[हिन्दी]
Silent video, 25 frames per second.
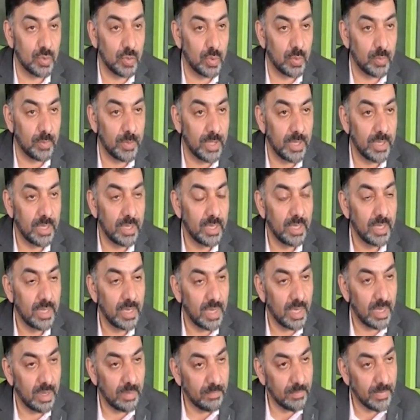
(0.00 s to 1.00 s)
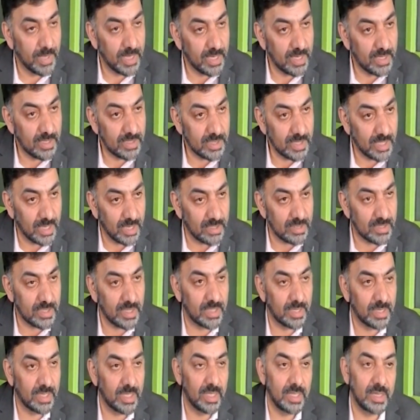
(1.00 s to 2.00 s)
को भी हम मैनेज कर
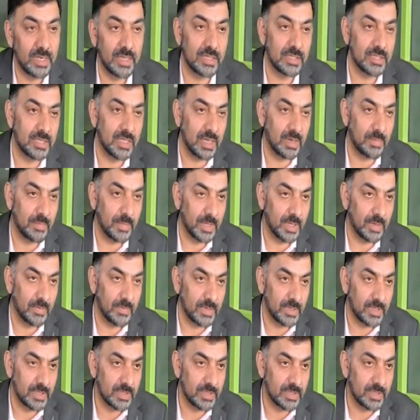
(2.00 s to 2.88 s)
सकते हैं लीज थेरेपी की वजह